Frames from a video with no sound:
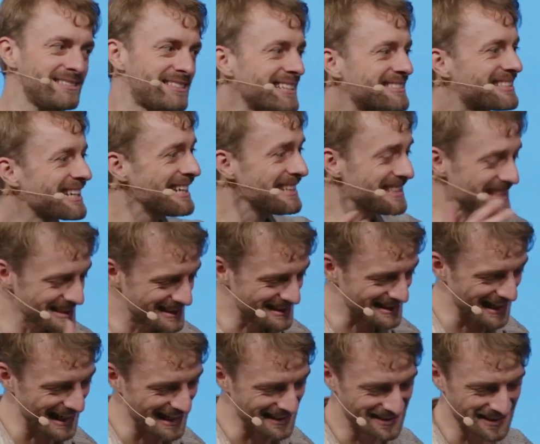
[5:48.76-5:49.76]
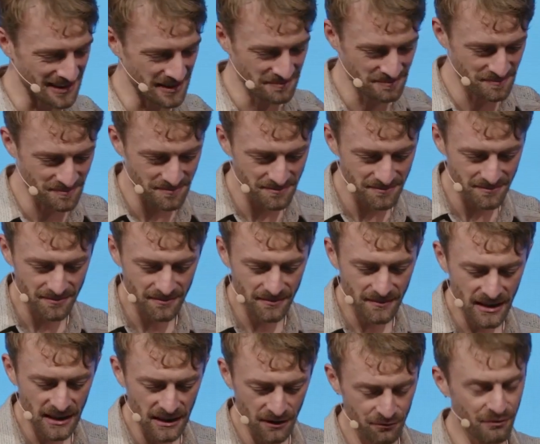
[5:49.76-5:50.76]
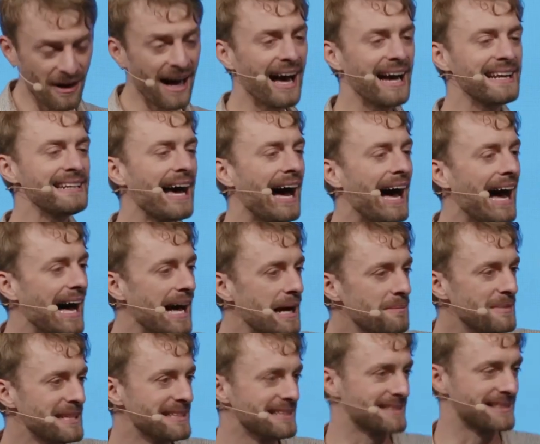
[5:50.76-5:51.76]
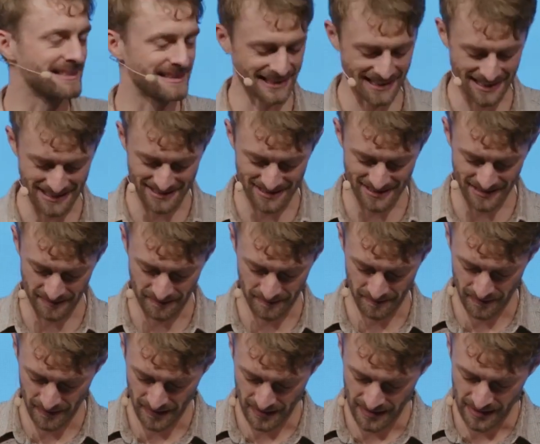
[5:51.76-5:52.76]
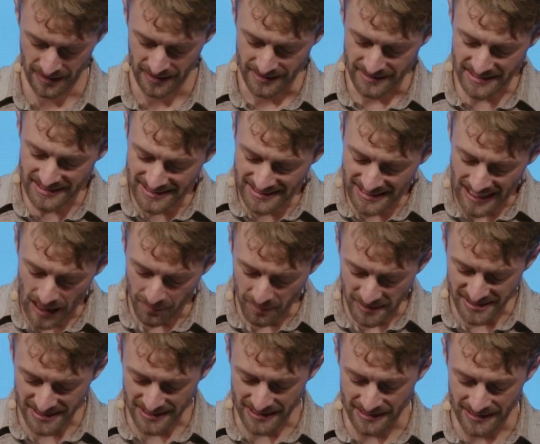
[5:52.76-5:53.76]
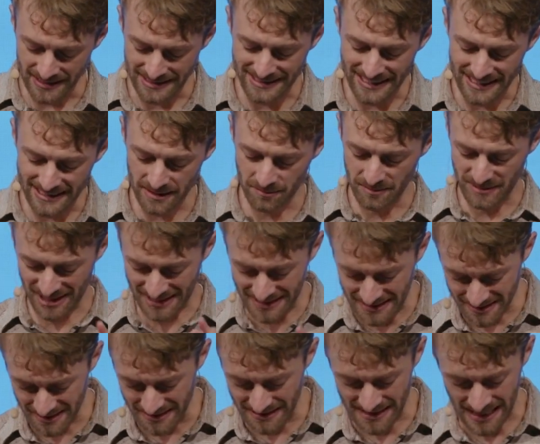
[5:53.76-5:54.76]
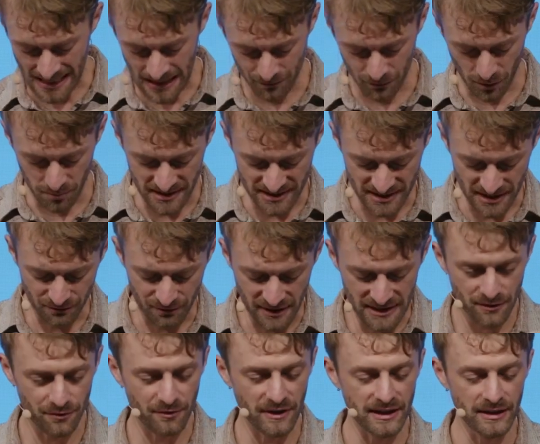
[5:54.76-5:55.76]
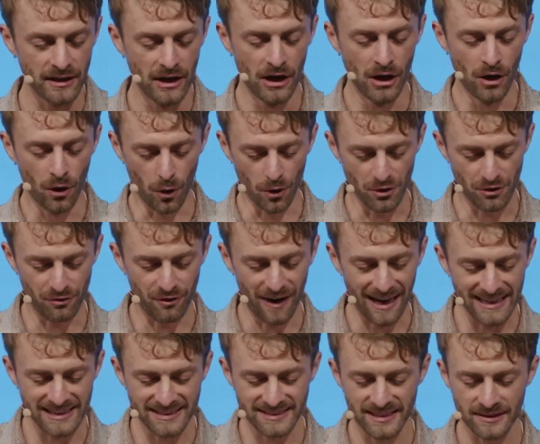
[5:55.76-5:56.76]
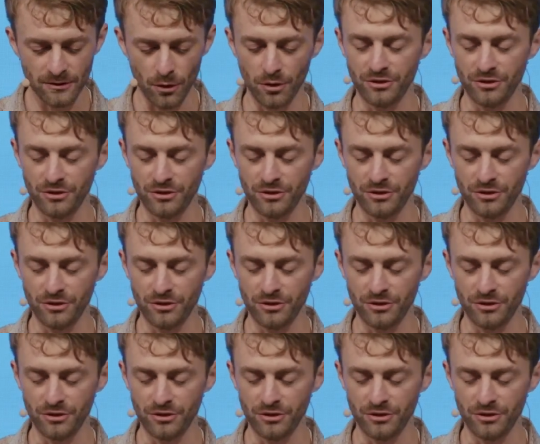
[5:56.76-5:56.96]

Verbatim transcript: Der dritte Zehnte war ein Armenzehnte. Diesen gab es in jedem dritten Jahr, womit die Witwen und Waisen